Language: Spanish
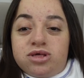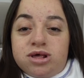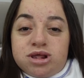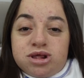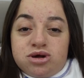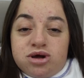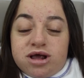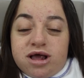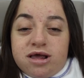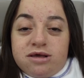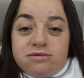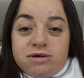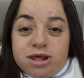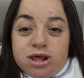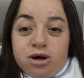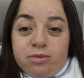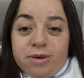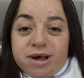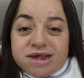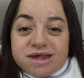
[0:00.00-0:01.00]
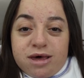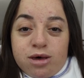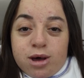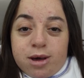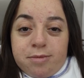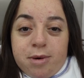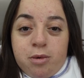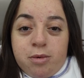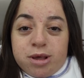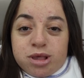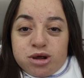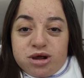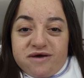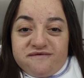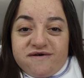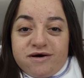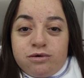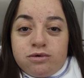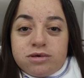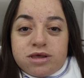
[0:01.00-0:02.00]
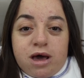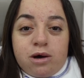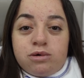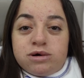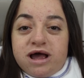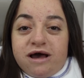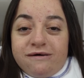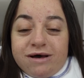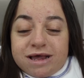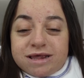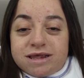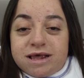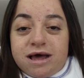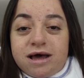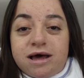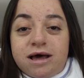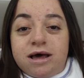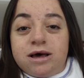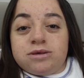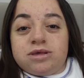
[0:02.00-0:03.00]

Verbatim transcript: dicho en el video pasado que me aumentó la facultad una banda.